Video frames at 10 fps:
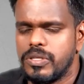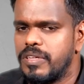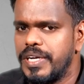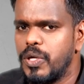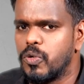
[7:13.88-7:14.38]
ஸோ
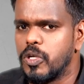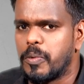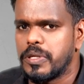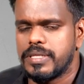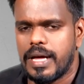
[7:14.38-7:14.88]
அந்த வீடியோ
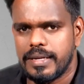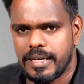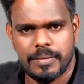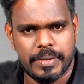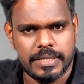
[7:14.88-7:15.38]
உங்களுக்கு பிடிச்சிருந்தா
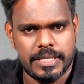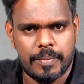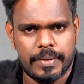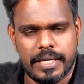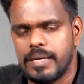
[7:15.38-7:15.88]
நிறைய பேருக்கு
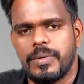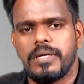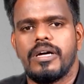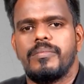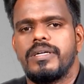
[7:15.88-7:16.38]
ஷேர் பண்ணுங்கள்
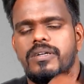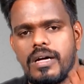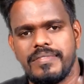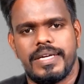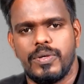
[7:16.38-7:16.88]
மறக்காமல்
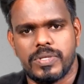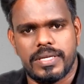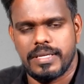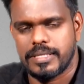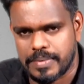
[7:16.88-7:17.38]
காவிரி நியூஸ்
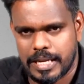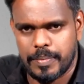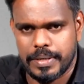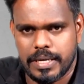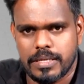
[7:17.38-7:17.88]
சேனலை
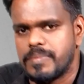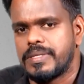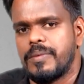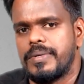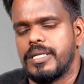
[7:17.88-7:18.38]
சப்ஸ்கிரைப் பண்ணுங்கள்
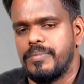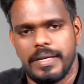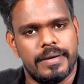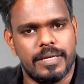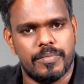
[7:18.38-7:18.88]
சப்ஸ்கிரைப் பண்ணுறது
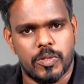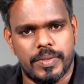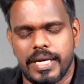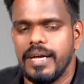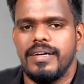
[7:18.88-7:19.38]
பெல்லைக்கனையும் ப்ரெஸ்
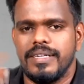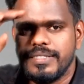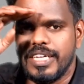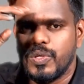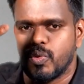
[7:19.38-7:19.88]
பண்ணுங்கள்
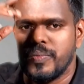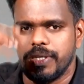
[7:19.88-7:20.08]
தேங்க்யூ ஸோ